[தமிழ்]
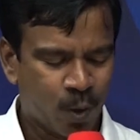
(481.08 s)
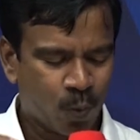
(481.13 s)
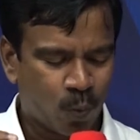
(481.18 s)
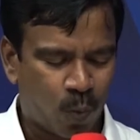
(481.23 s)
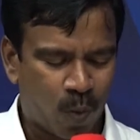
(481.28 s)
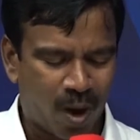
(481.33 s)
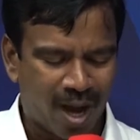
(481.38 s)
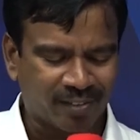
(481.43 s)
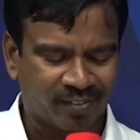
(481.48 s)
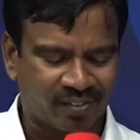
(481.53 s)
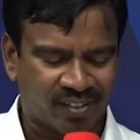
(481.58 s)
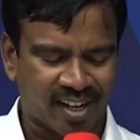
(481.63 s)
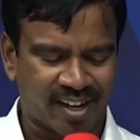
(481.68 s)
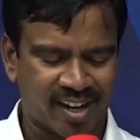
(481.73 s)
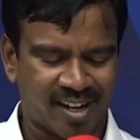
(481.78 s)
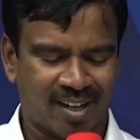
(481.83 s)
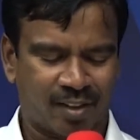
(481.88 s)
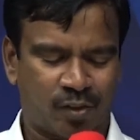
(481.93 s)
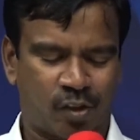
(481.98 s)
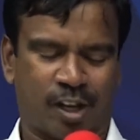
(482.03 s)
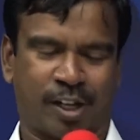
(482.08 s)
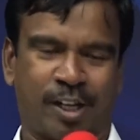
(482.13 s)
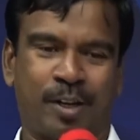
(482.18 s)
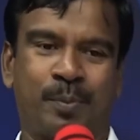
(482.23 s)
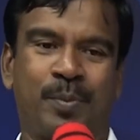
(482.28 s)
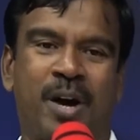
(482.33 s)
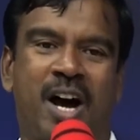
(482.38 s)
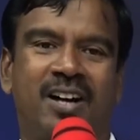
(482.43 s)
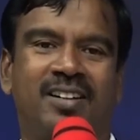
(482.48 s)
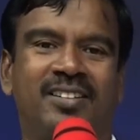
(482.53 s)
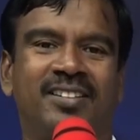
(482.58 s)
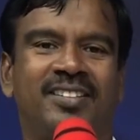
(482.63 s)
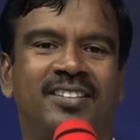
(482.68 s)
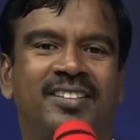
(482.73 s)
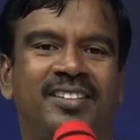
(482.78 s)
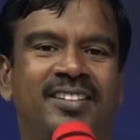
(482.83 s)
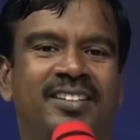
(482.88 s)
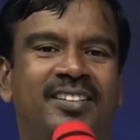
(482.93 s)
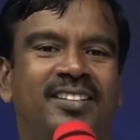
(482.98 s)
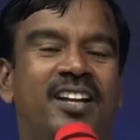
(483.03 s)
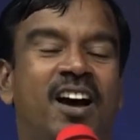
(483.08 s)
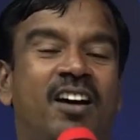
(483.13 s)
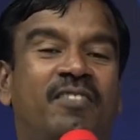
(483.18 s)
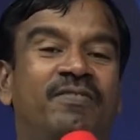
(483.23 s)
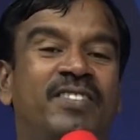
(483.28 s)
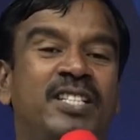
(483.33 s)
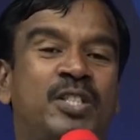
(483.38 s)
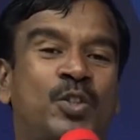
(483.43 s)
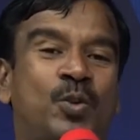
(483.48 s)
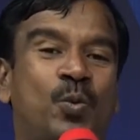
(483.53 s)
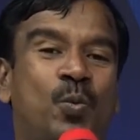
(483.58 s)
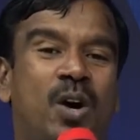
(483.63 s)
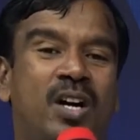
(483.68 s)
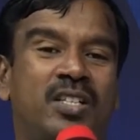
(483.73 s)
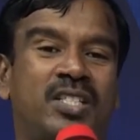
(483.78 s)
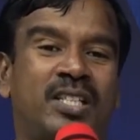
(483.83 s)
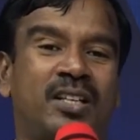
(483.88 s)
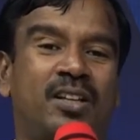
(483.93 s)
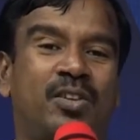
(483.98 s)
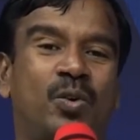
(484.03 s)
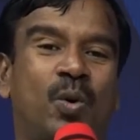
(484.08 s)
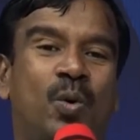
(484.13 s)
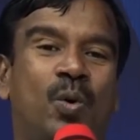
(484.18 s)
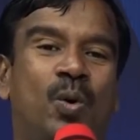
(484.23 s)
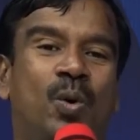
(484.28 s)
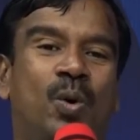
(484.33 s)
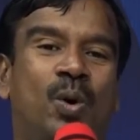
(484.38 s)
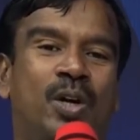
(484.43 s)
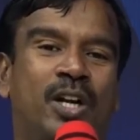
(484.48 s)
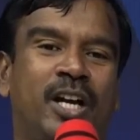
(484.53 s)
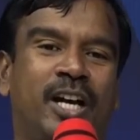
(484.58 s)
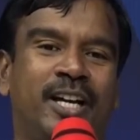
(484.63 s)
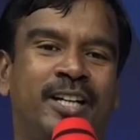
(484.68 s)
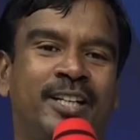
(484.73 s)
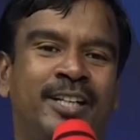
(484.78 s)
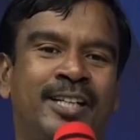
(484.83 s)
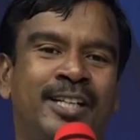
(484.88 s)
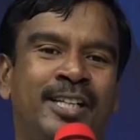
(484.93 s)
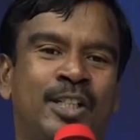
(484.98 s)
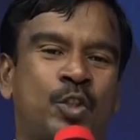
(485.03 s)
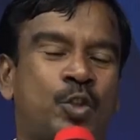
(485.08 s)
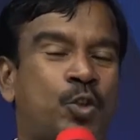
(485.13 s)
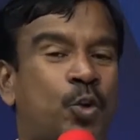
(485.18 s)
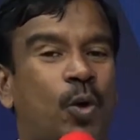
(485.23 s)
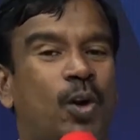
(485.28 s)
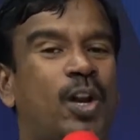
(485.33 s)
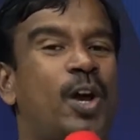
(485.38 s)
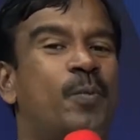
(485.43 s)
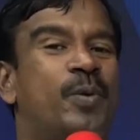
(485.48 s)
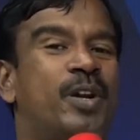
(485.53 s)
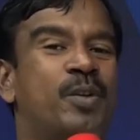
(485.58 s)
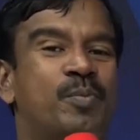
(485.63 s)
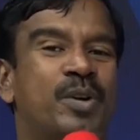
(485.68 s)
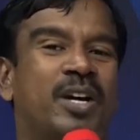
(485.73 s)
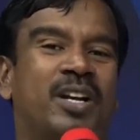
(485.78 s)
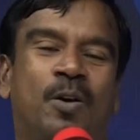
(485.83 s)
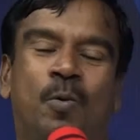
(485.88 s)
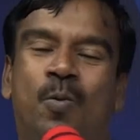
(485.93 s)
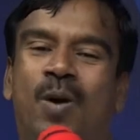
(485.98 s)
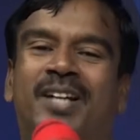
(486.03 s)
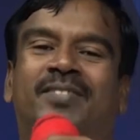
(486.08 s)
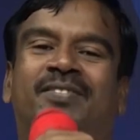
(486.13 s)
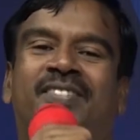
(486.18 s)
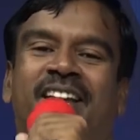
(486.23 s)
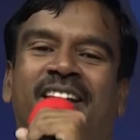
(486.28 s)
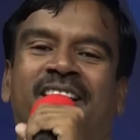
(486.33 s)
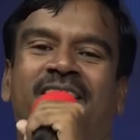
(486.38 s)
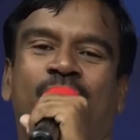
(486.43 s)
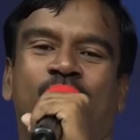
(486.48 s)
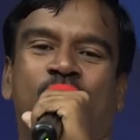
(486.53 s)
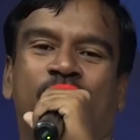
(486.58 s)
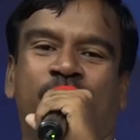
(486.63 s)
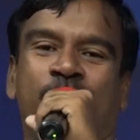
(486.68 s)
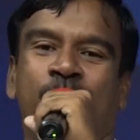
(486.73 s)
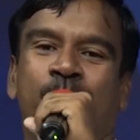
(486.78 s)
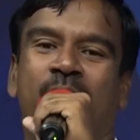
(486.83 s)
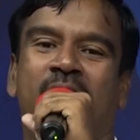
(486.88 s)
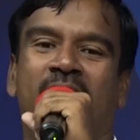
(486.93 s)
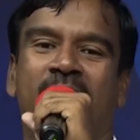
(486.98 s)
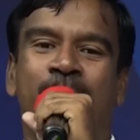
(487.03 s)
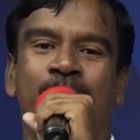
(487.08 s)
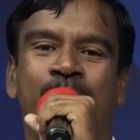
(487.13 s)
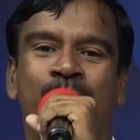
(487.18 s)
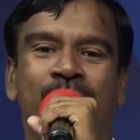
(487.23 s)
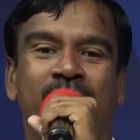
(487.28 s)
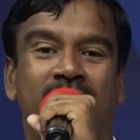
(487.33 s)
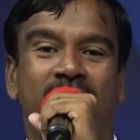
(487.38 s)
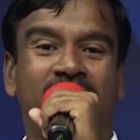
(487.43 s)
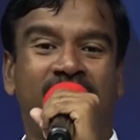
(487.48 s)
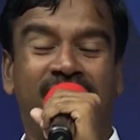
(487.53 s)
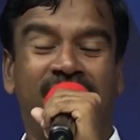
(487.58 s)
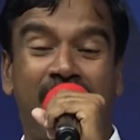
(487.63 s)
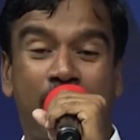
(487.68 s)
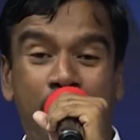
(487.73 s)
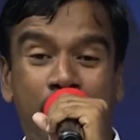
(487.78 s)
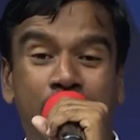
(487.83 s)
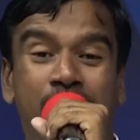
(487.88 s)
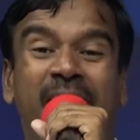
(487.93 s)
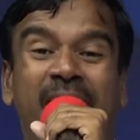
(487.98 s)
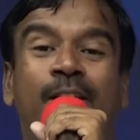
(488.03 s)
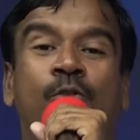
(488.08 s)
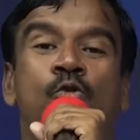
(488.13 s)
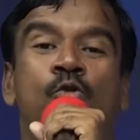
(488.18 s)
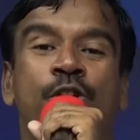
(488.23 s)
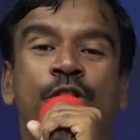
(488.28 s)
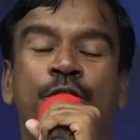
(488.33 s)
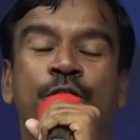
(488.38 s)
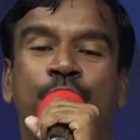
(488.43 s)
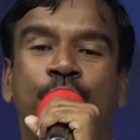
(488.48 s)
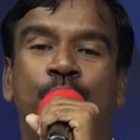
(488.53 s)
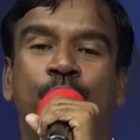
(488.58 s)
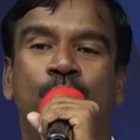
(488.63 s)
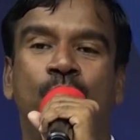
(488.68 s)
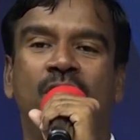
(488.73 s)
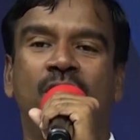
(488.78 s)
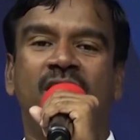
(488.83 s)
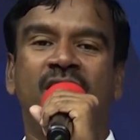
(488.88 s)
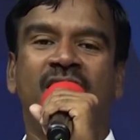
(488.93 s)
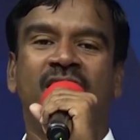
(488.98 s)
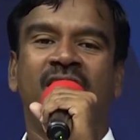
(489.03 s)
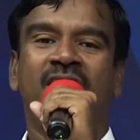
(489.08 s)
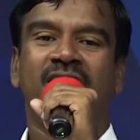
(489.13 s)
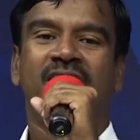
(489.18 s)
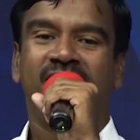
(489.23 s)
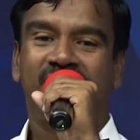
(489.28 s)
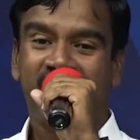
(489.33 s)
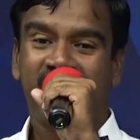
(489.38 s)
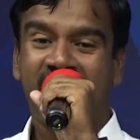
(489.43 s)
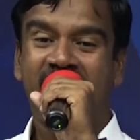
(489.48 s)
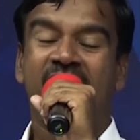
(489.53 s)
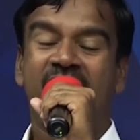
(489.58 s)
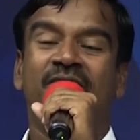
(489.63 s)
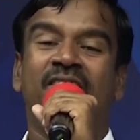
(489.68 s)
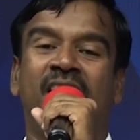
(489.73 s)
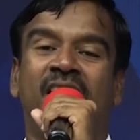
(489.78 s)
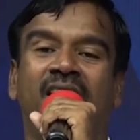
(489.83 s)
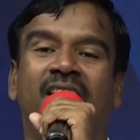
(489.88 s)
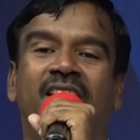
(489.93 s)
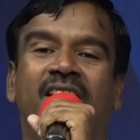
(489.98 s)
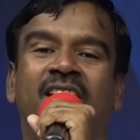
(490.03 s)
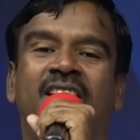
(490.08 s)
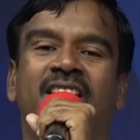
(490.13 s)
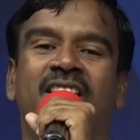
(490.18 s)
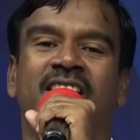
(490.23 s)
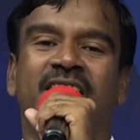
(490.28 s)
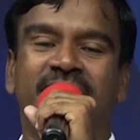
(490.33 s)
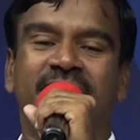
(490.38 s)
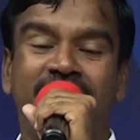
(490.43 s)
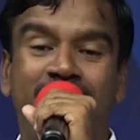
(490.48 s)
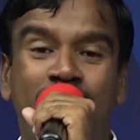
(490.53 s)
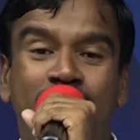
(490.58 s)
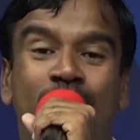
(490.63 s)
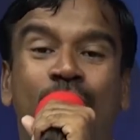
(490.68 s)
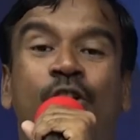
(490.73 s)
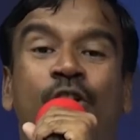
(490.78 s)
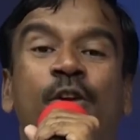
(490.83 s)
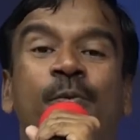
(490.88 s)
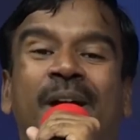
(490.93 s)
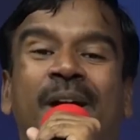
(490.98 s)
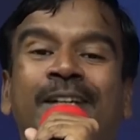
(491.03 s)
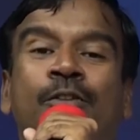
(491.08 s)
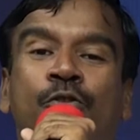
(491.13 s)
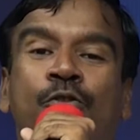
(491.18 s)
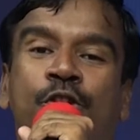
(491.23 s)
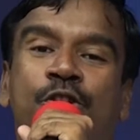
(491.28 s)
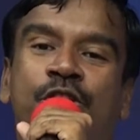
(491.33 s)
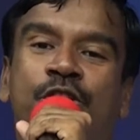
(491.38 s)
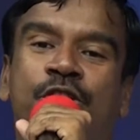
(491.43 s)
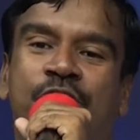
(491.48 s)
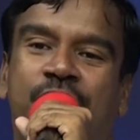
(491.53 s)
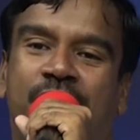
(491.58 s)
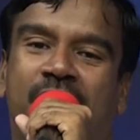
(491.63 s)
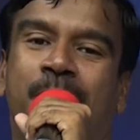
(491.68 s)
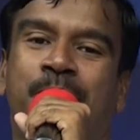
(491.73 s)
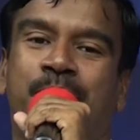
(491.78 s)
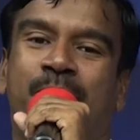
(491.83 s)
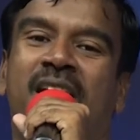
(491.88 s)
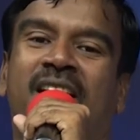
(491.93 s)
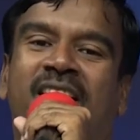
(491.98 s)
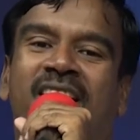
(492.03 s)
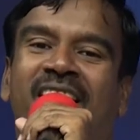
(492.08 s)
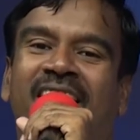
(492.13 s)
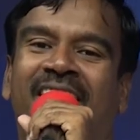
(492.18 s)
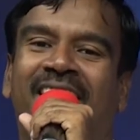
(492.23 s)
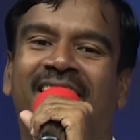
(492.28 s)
வார்த்தை என்ன தெரியுமா நான் விசுவாசத்தோட சொல்ல விரும்புகிற வார்த்தை என்ன தெரியுமா நம்மை குறித்தும் தேவன் எழுதி வைத்திருக்கிறார் பாருங்க